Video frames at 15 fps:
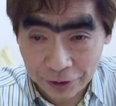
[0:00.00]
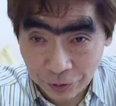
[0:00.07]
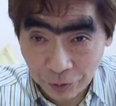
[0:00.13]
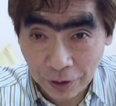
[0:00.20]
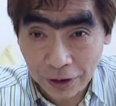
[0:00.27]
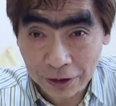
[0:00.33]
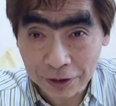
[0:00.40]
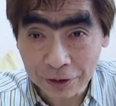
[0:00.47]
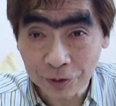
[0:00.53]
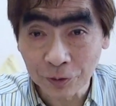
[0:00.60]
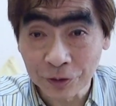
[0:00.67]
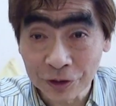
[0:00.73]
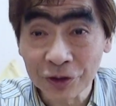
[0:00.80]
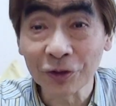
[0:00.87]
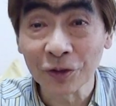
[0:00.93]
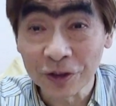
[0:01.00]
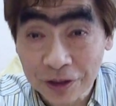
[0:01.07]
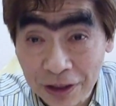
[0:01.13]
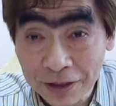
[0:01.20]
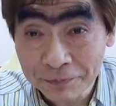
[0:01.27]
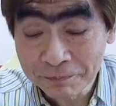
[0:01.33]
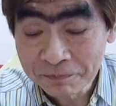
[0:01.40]
んとかと一緒に
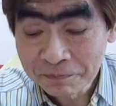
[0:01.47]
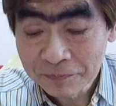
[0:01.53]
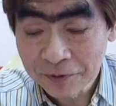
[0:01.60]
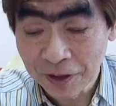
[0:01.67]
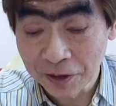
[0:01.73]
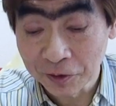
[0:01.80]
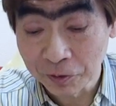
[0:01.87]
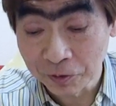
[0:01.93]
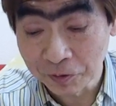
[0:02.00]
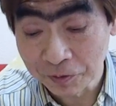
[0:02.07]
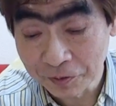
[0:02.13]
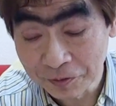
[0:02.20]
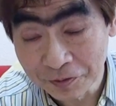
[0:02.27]
ねあの